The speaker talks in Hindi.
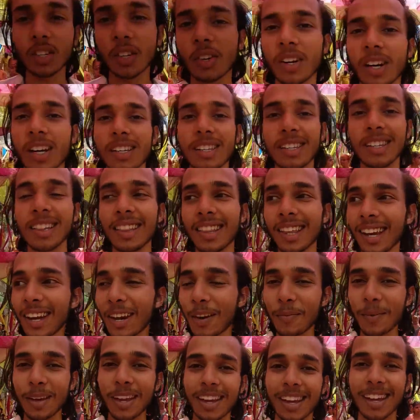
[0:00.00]
चलो गाइस चलते हैं
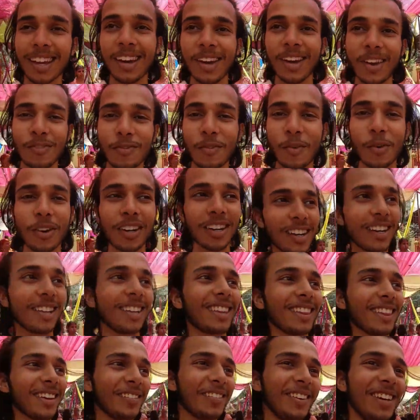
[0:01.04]
घर पे ये फ़ोन गिर
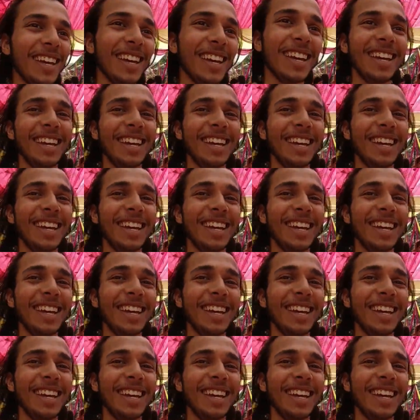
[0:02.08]
जाता है